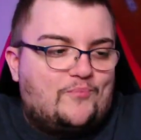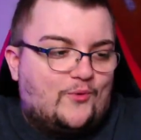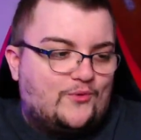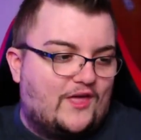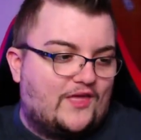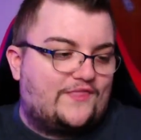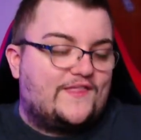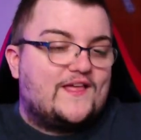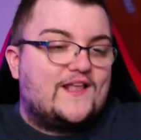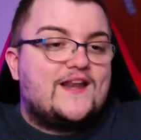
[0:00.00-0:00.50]
puedo
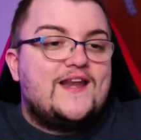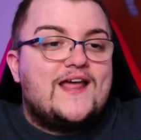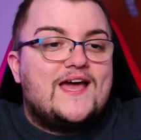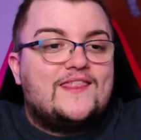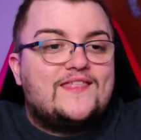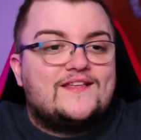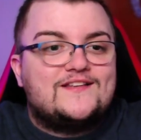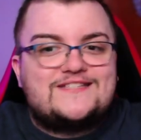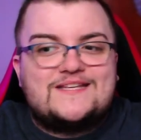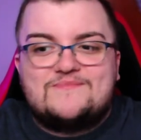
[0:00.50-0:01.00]
hacer
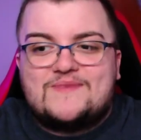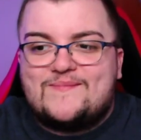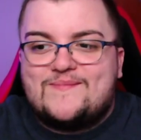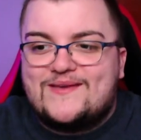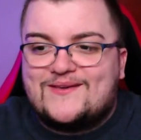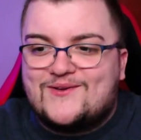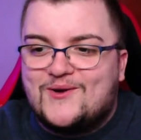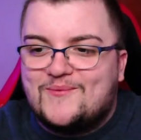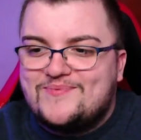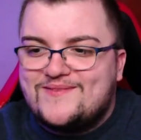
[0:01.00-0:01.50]
nada, siempre
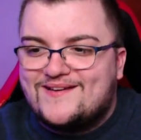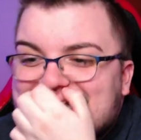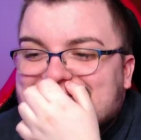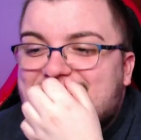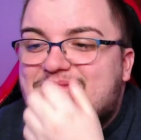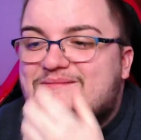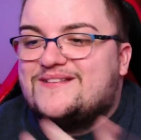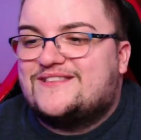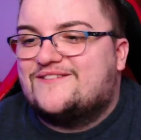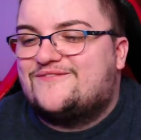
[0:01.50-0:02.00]
me copia.
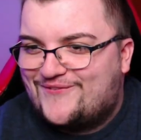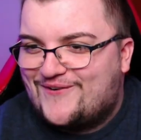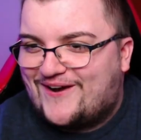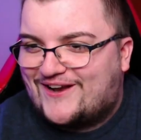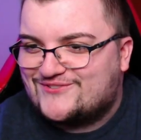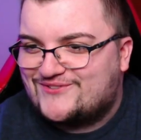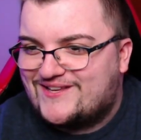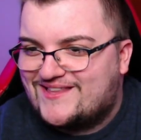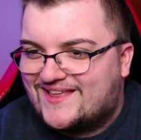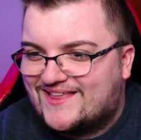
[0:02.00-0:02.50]
Simplemente fue
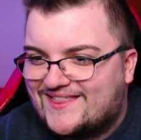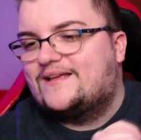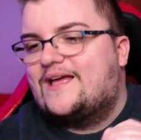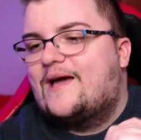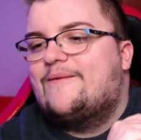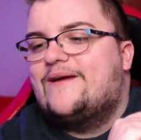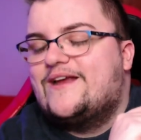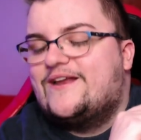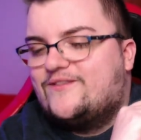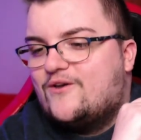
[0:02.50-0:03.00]
casualidad. A
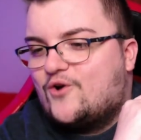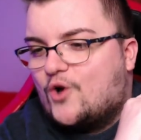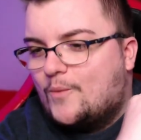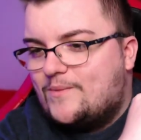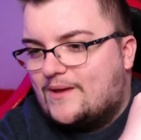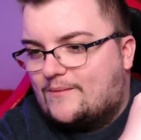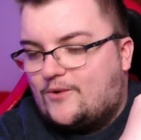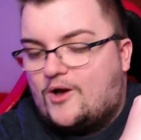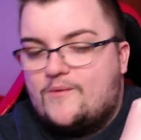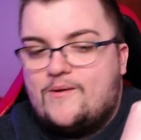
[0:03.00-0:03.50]
ver, no
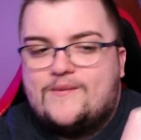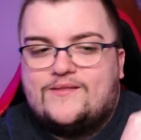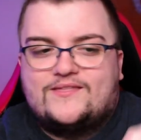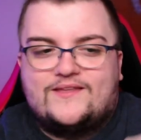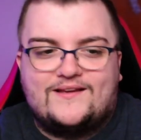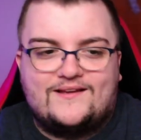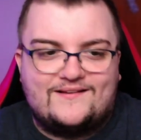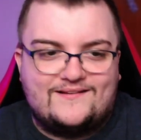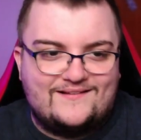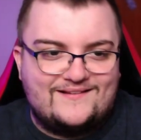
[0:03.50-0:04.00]
copia, porque
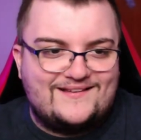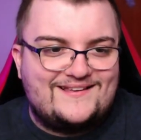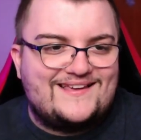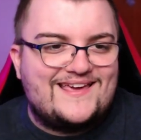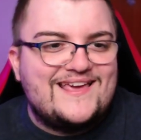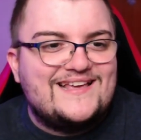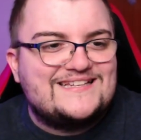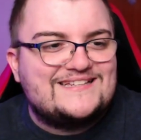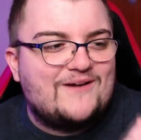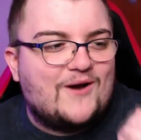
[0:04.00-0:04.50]
obviamente,
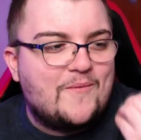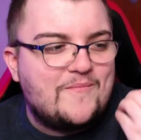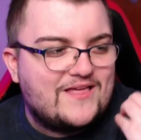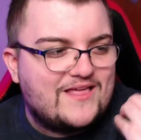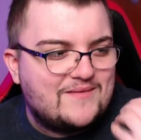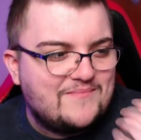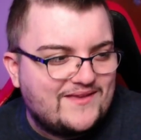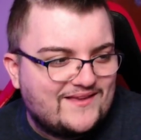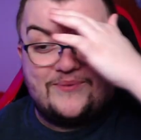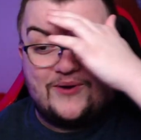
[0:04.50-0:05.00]
¿quién se va a copiar
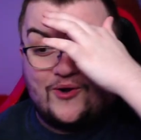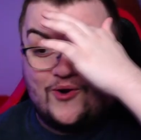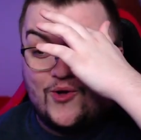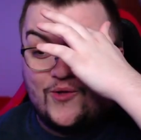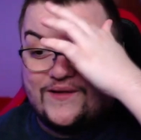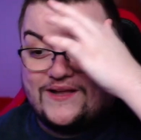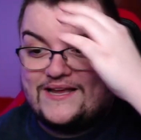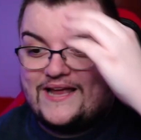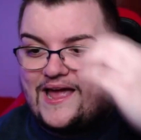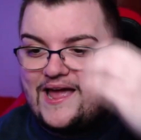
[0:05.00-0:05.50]
de mí? Pero
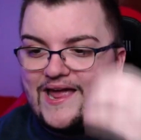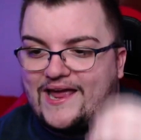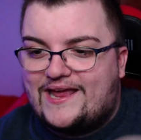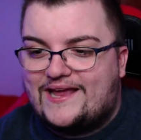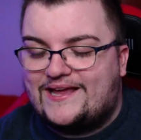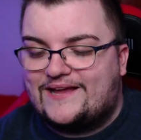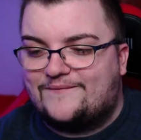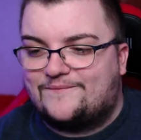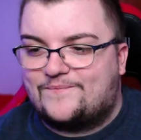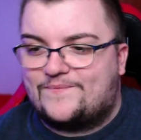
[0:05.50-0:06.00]
joder,
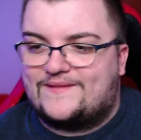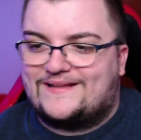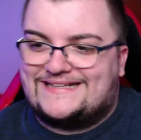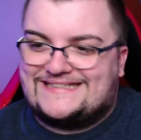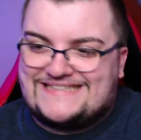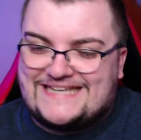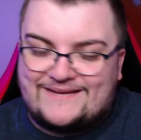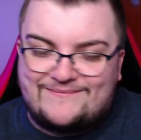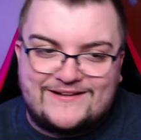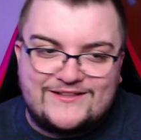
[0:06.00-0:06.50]
eh,
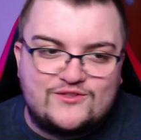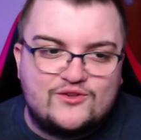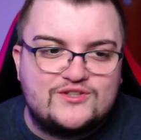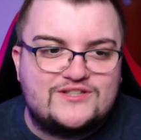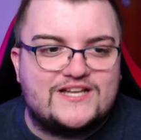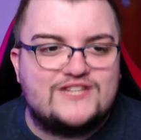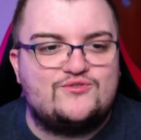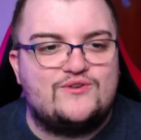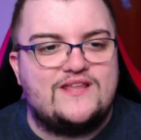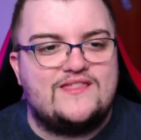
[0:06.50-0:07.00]
ya van dos
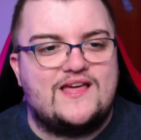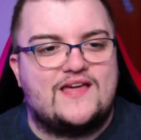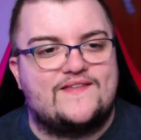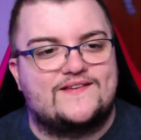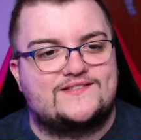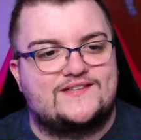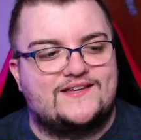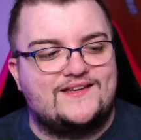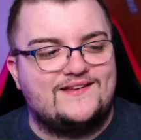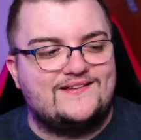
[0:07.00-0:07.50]

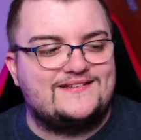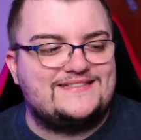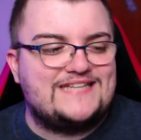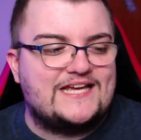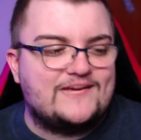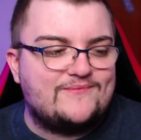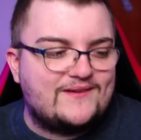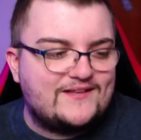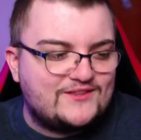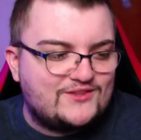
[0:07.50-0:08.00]
casualidades, ¿eh?
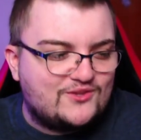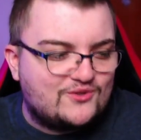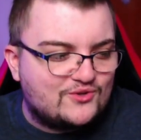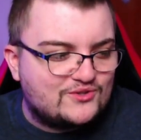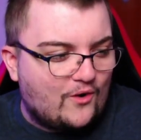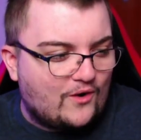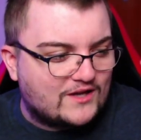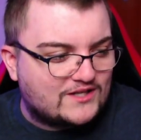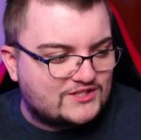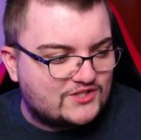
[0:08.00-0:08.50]
Ya van dos
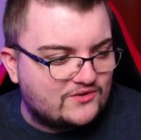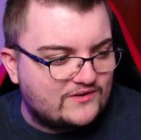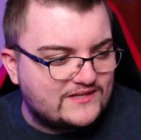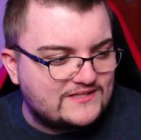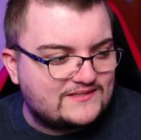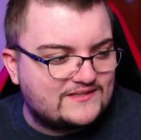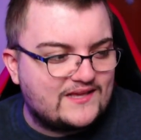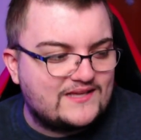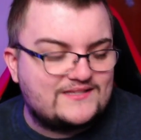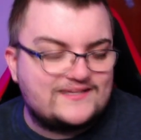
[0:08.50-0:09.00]

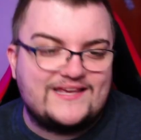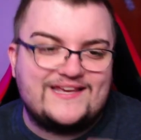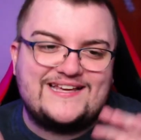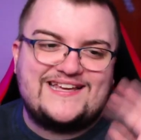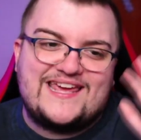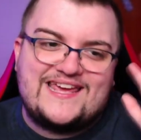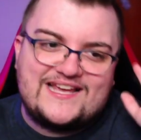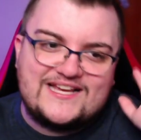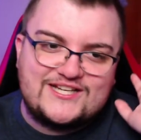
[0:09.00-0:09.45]
ocasiones que es que, qué